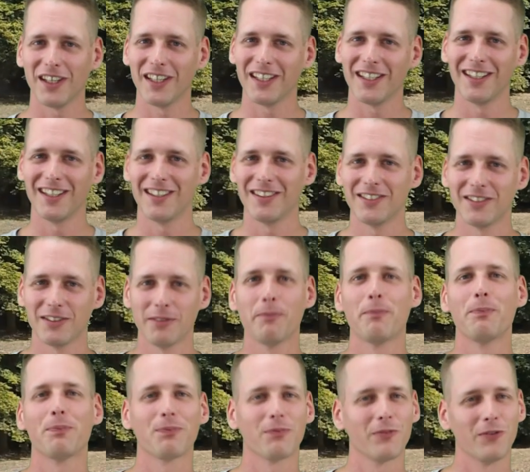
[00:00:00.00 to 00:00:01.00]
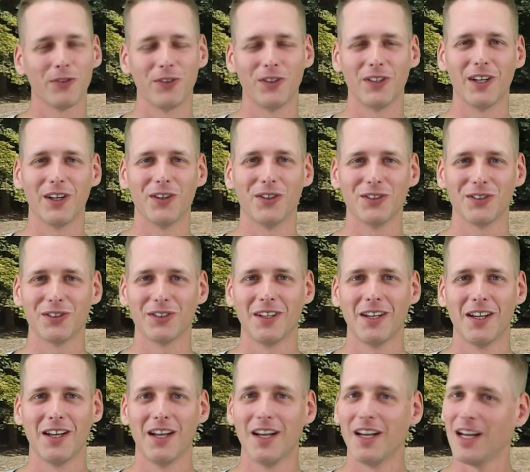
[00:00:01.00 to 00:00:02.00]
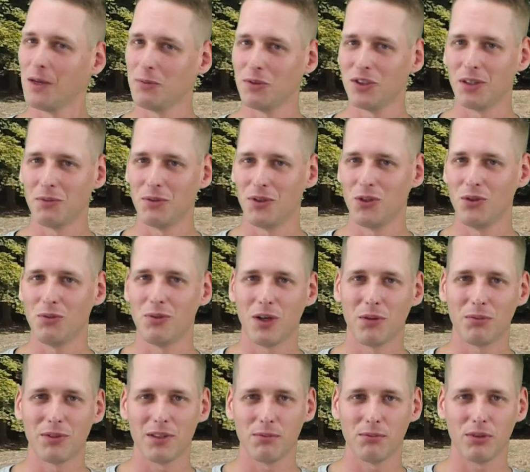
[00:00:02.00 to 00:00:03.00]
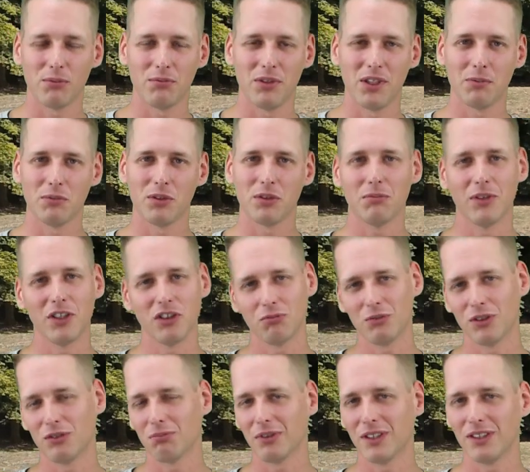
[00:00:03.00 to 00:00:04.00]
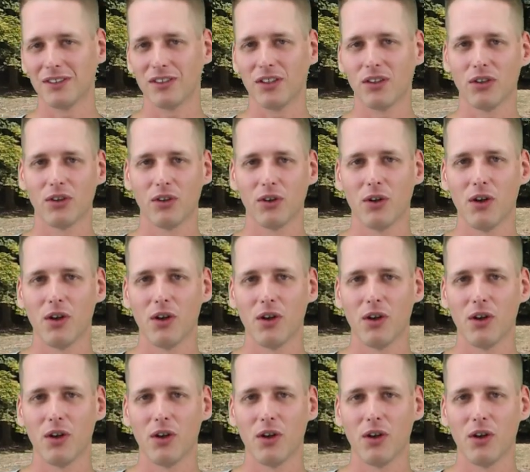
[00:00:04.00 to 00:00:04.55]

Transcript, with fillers: eigentlich. Von da aus habe ich damit überhaupt kein Problem und manchmal springen sie auch